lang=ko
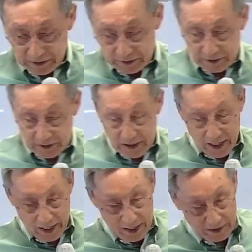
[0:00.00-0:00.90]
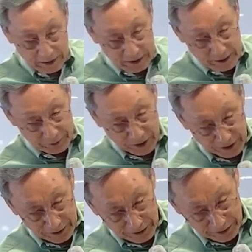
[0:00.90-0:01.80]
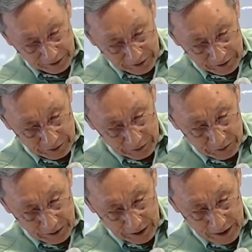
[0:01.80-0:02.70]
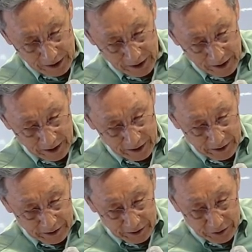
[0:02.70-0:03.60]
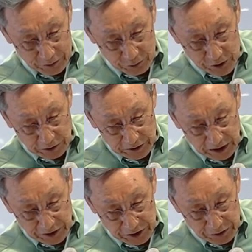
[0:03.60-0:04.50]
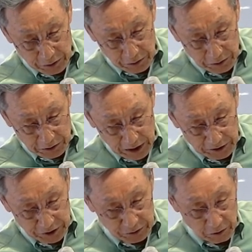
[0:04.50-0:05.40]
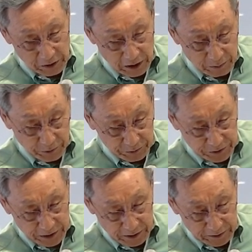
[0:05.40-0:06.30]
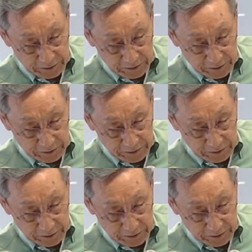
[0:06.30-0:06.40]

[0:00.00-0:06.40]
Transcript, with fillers: 자, 그러면 우리가 유전자 지도로 다시 돌아가 봅시다.